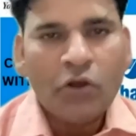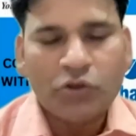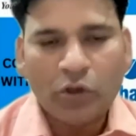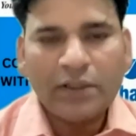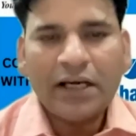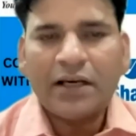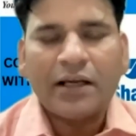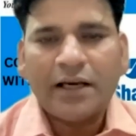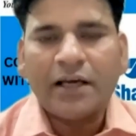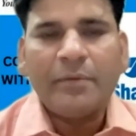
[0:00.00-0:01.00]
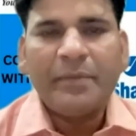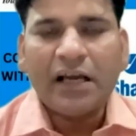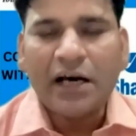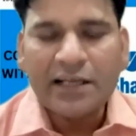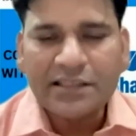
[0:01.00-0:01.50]
सौदा खरा खरा में
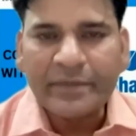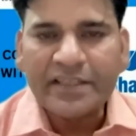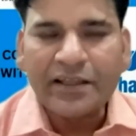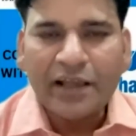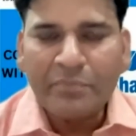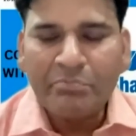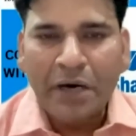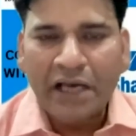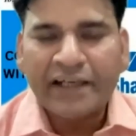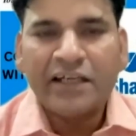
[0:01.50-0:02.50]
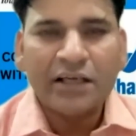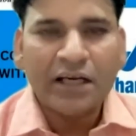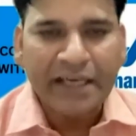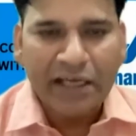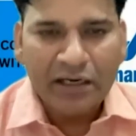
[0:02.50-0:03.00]
आज समझते हैं मार्केट का
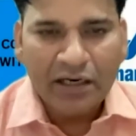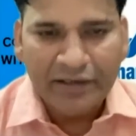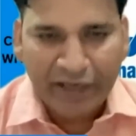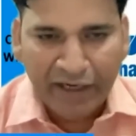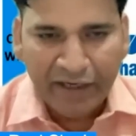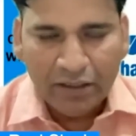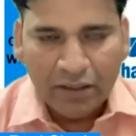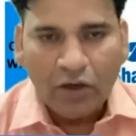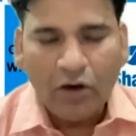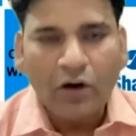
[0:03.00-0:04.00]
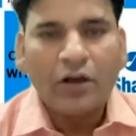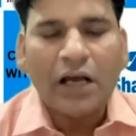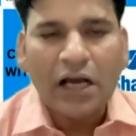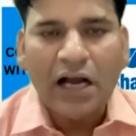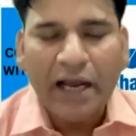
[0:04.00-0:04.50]
क्या रहा ट्रेंड और
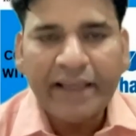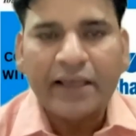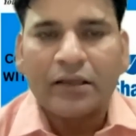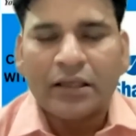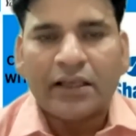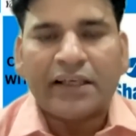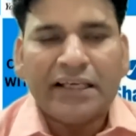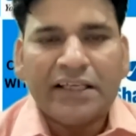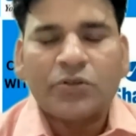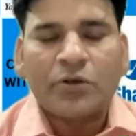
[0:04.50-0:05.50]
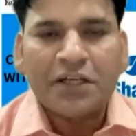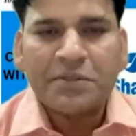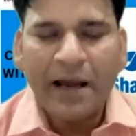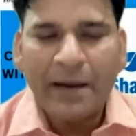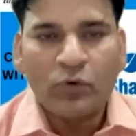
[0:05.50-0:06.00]
आगे किन स्टॉक्स
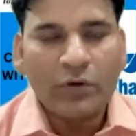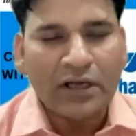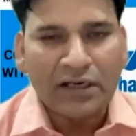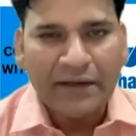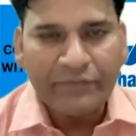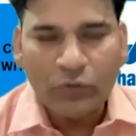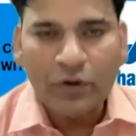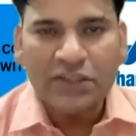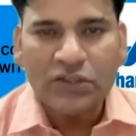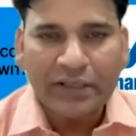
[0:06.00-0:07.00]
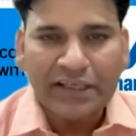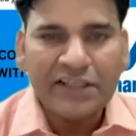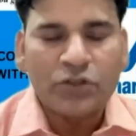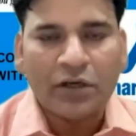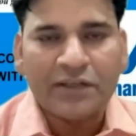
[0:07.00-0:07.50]
में आपको करना है फोकस और किन
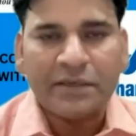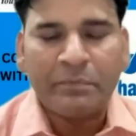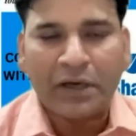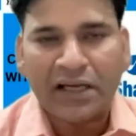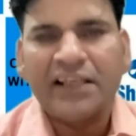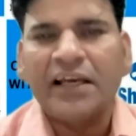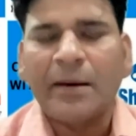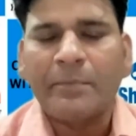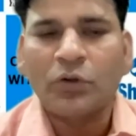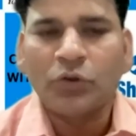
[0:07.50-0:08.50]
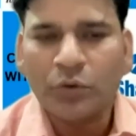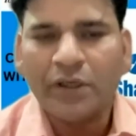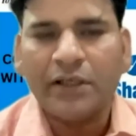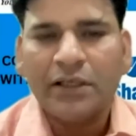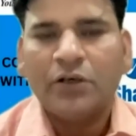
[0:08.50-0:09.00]
स्टॉक से बनानी है आपको
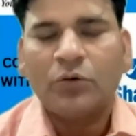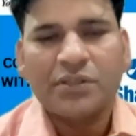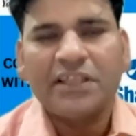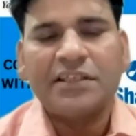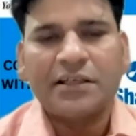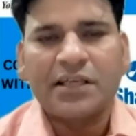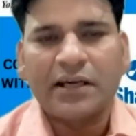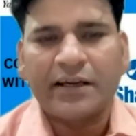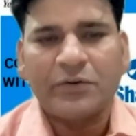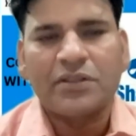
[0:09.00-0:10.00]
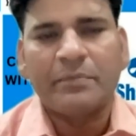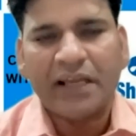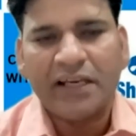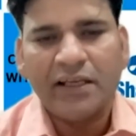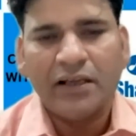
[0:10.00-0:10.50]
दूरी उसकी चर्चा करें उससे
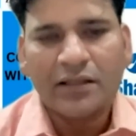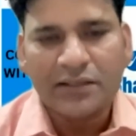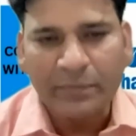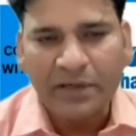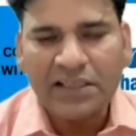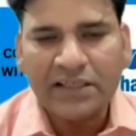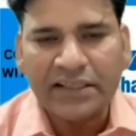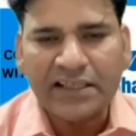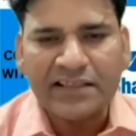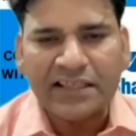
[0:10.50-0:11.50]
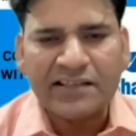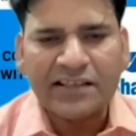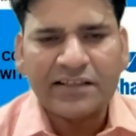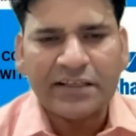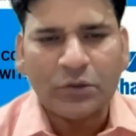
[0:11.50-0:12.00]
पहले समझ लेते हैं
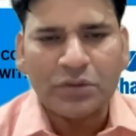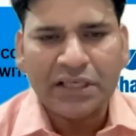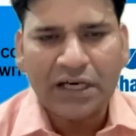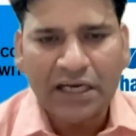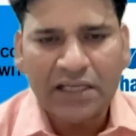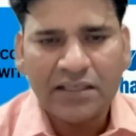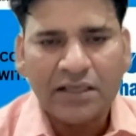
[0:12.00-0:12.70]
सेंसेक्स की क्लोजिंग आज